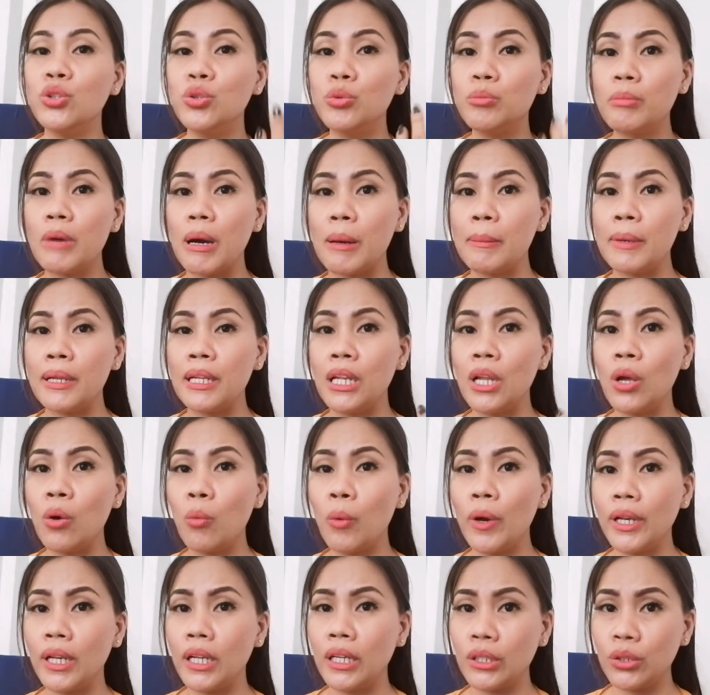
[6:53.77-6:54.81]
nyong
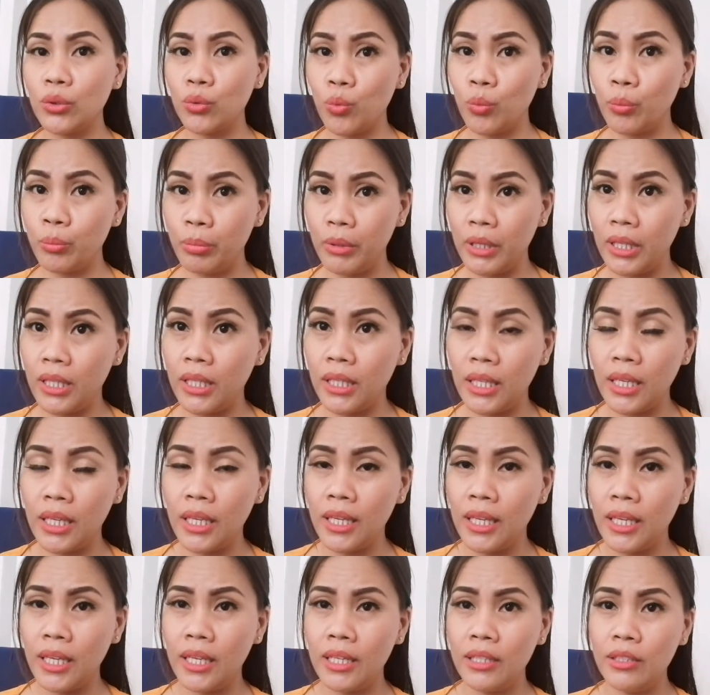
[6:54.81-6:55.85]
babanlawan ng tubig.
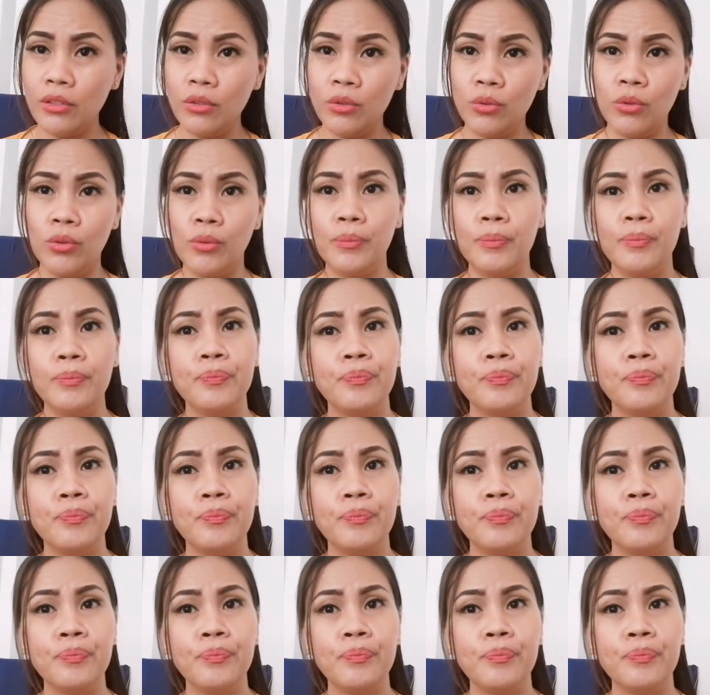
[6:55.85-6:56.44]
Yun.